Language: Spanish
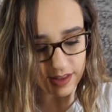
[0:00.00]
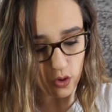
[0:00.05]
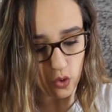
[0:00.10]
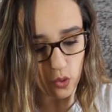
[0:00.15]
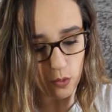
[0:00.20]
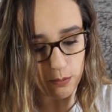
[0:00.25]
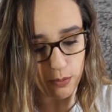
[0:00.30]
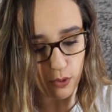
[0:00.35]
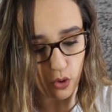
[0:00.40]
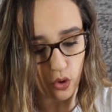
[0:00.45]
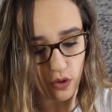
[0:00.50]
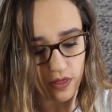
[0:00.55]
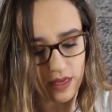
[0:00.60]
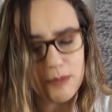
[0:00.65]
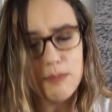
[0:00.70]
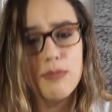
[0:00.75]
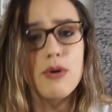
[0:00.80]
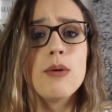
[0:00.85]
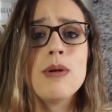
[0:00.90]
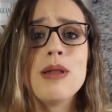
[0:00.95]
Tengo un poco
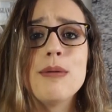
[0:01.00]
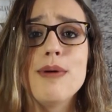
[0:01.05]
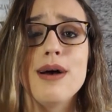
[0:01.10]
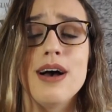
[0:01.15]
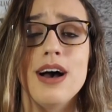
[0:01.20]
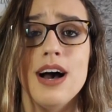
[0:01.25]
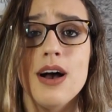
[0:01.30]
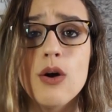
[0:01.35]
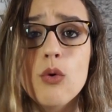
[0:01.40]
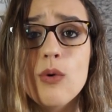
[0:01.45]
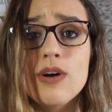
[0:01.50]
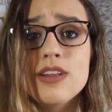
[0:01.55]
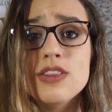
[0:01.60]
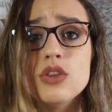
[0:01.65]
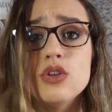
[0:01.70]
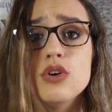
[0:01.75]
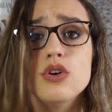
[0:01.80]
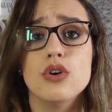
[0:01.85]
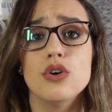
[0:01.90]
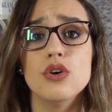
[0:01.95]
de problema
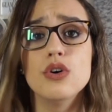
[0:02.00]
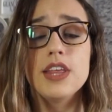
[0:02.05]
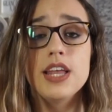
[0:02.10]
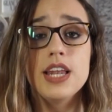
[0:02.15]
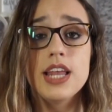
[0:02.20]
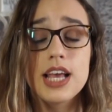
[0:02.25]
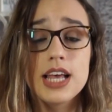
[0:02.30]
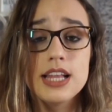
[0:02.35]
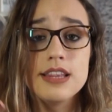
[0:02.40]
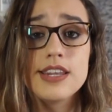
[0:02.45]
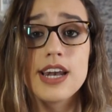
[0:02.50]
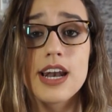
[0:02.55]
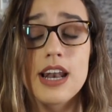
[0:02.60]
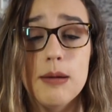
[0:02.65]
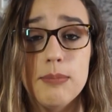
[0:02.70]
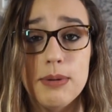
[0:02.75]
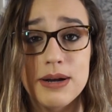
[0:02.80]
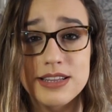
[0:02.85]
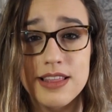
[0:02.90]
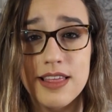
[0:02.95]
cuando tiene que entrar
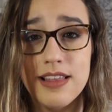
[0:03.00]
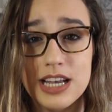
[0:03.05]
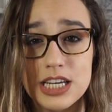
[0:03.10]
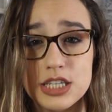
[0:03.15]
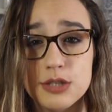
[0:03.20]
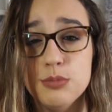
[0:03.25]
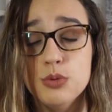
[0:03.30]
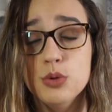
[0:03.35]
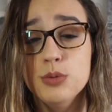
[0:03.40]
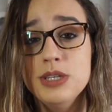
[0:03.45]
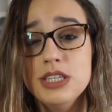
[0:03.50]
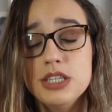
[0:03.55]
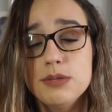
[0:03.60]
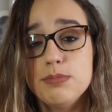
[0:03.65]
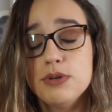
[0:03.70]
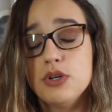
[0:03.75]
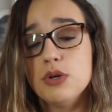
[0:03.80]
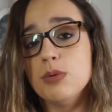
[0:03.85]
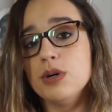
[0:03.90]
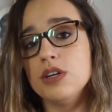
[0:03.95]
la parte de las
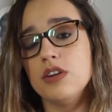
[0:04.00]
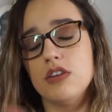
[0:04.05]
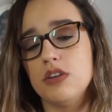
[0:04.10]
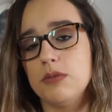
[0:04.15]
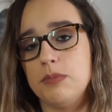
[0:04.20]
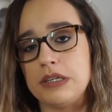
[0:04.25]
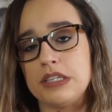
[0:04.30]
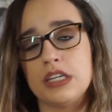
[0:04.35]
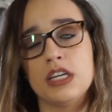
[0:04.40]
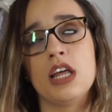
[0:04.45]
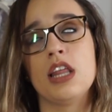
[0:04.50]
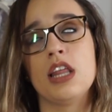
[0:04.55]
boobies, pero bueno, no pasa